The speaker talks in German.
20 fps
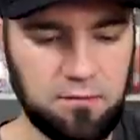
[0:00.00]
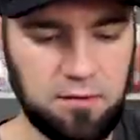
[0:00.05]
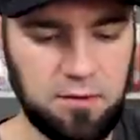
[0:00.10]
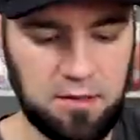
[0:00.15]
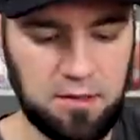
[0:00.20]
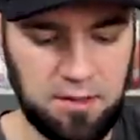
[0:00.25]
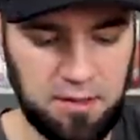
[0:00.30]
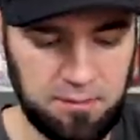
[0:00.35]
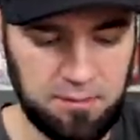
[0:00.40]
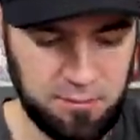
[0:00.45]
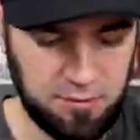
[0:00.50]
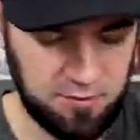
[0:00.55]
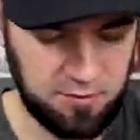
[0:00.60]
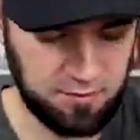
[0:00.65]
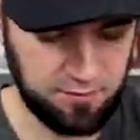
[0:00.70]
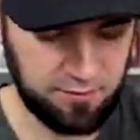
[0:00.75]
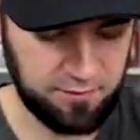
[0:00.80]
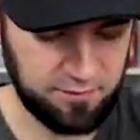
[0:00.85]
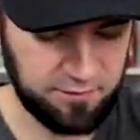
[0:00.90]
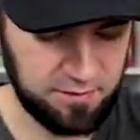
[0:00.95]
Olanga möchte
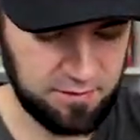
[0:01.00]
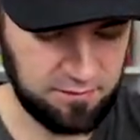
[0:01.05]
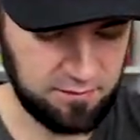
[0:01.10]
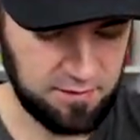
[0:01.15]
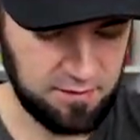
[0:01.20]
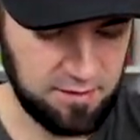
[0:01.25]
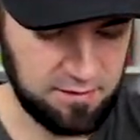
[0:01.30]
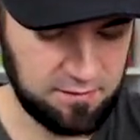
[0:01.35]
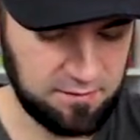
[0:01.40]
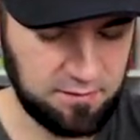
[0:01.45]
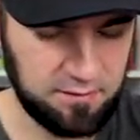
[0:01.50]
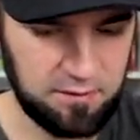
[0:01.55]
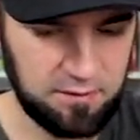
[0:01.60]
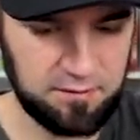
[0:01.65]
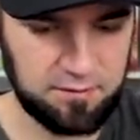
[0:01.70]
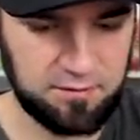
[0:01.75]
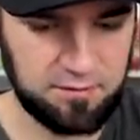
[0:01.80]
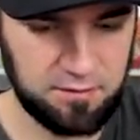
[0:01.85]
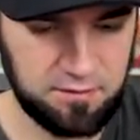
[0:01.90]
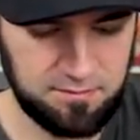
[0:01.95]
auf jeden Fall zuerst
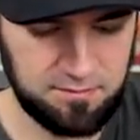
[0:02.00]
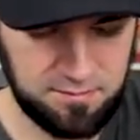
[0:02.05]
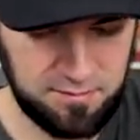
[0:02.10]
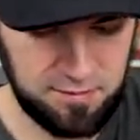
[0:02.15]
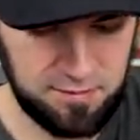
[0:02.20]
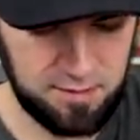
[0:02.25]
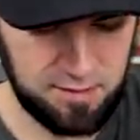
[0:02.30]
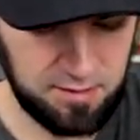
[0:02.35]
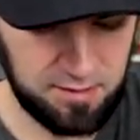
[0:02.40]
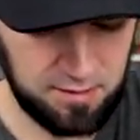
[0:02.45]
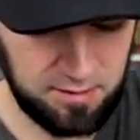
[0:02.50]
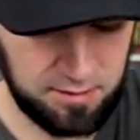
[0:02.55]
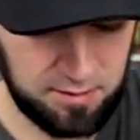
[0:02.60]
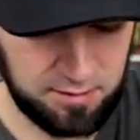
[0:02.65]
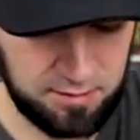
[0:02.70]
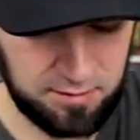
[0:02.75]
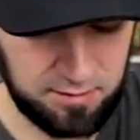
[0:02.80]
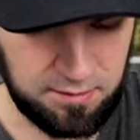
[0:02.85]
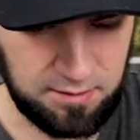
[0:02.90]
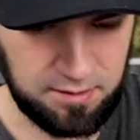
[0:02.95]
rauskommen.
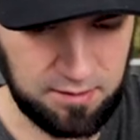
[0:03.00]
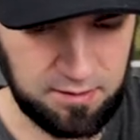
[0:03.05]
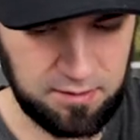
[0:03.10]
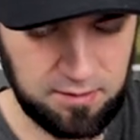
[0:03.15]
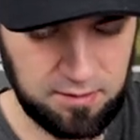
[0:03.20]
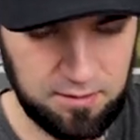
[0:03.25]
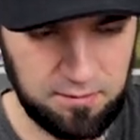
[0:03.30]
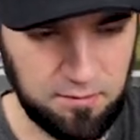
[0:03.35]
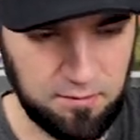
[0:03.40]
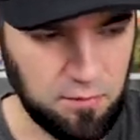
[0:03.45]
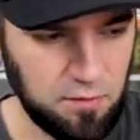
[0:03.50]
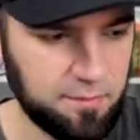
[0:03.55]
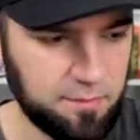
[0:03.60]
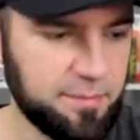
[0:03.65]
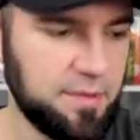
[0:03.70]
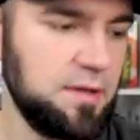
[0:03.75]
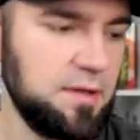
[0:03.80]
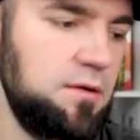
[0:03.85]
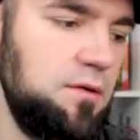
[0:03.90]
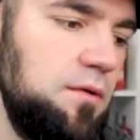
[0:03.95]
Dann
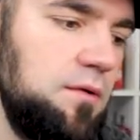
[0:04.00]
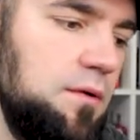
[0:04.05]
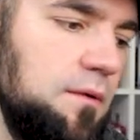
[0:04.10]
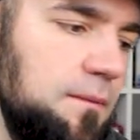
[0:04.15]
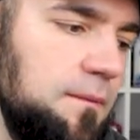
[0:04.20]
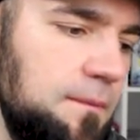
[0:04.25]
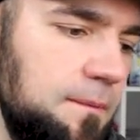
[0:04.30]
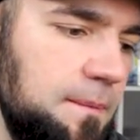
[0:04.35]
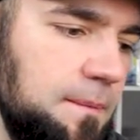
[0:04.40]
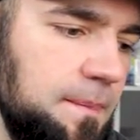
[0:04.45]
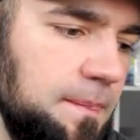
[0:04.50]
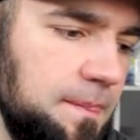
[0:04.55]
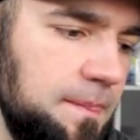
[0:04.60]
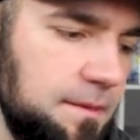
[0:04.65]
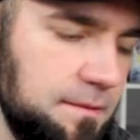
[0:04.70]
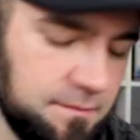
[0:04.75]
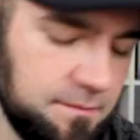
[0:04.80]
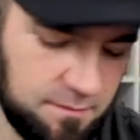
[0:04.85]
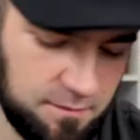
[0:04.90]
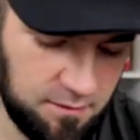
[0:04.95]
Mopeko
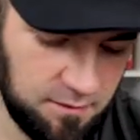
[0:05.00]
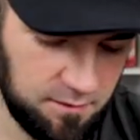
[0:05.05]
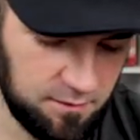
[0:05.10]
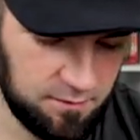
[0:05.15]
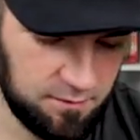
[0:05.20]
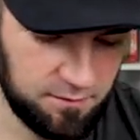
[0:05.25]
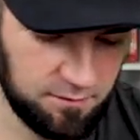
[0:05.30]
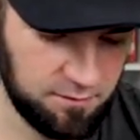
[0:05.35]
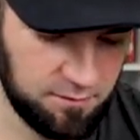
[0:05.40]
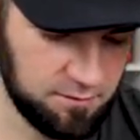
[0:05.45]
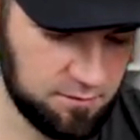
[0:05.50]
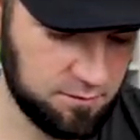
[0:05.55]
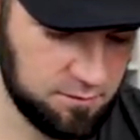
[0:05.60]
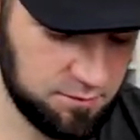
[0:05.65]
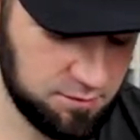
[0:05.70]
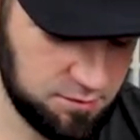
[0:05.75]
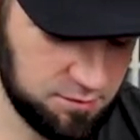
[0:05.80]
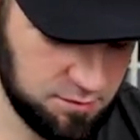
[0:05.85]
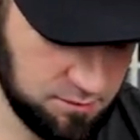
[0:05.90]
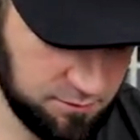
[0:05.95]
so,
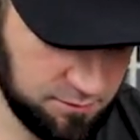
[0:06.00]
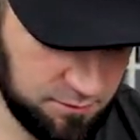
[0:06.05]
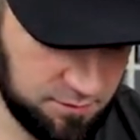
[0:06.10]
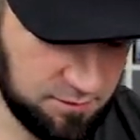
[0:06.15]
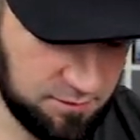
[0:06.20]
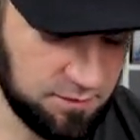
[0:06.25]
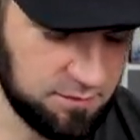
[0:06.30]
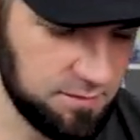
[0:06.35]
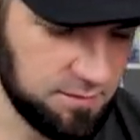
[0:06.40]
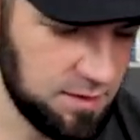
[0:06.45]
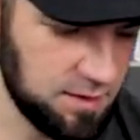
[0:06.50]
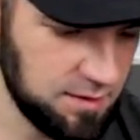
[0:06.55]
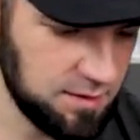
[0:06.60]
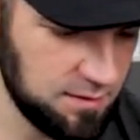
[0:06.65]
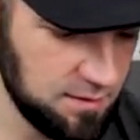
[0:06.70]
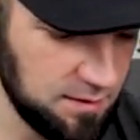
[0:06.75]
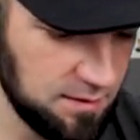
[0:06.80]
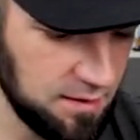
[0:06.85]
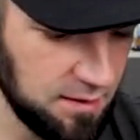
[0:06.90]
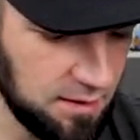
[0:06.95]
schauen wir uns das mal
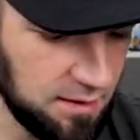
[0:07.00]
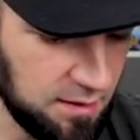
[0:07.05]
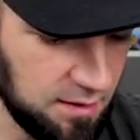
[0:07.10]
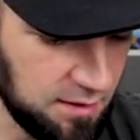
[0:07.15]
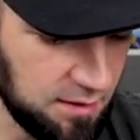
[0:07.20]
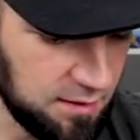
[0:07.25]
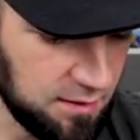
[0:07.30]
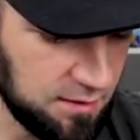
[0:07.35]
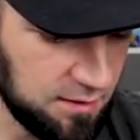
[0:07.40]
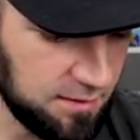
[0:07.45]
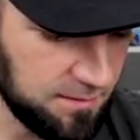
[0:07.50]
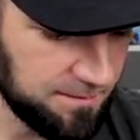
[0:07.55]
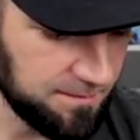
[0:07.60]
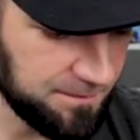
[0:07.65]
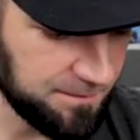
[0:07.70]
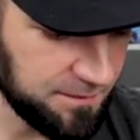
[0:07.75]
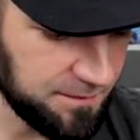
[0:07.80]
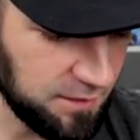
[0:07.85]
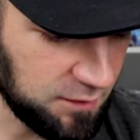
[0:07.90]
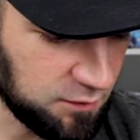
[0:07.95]
an.
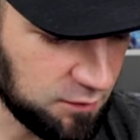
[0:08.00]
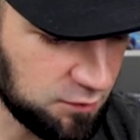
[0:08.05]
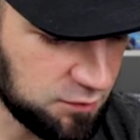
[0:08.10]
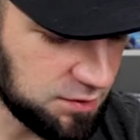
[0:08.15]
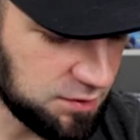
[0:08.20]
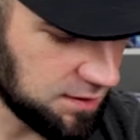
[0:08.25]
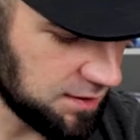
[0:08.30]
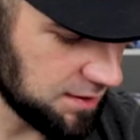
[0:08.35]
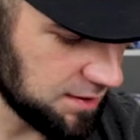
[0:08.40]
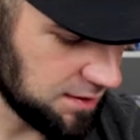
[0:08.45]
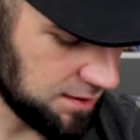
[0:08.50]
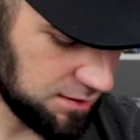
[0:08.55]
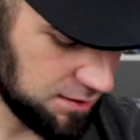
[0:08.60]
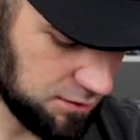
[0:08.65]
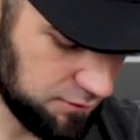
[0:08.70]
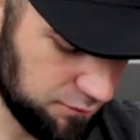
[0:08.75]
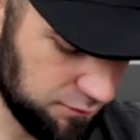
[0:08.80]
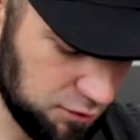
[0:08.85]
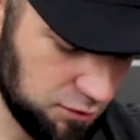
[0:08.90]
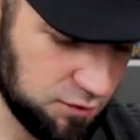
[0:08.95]
Der Zustand der
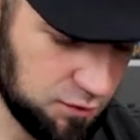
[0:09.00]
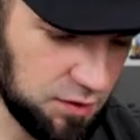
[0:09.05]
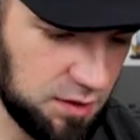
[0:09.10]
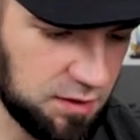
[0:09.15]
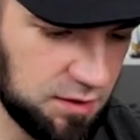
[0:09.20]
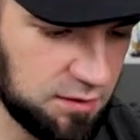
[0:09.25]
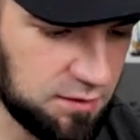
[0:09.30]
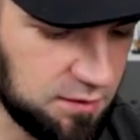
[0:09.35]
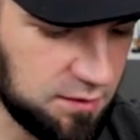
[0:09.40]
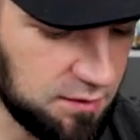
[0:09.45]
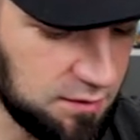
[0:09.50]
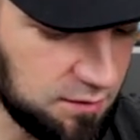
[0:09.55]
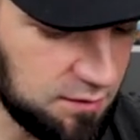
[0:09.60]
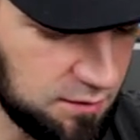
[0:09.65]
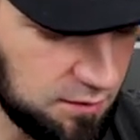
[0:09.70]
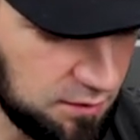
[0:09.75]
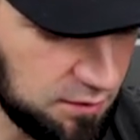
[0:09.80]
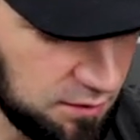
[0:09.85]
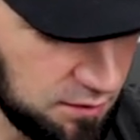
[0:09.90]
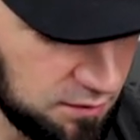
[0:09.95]
Karte, würde ich sagen,
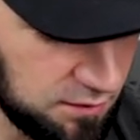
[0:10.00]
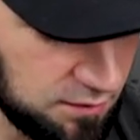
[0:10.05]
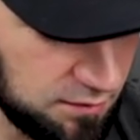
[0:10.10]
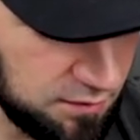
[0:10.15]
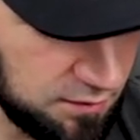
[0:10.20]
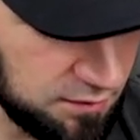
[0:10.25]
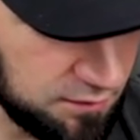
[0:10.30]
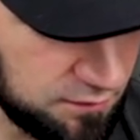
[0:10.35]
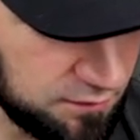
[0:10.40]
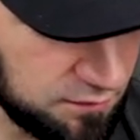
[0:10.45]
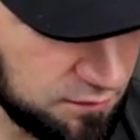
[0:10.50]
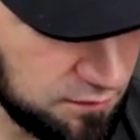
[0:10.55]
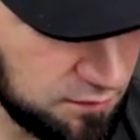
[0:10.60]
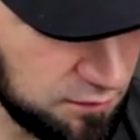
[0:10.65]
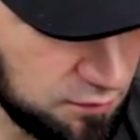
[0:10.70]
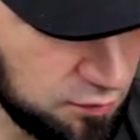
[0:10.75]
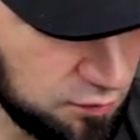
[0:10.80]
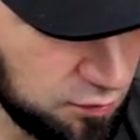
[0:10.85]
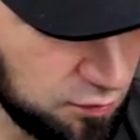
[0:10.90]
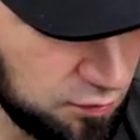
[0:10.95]

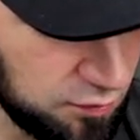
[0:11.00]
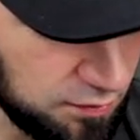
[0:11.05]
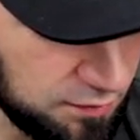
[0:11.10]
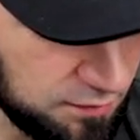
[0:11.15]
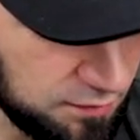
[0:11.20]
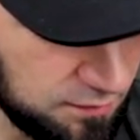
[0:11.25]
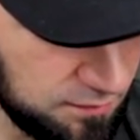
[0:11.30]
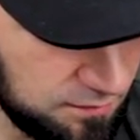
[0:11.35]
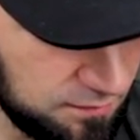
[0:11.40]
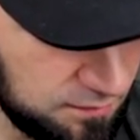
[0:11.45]
ist gut.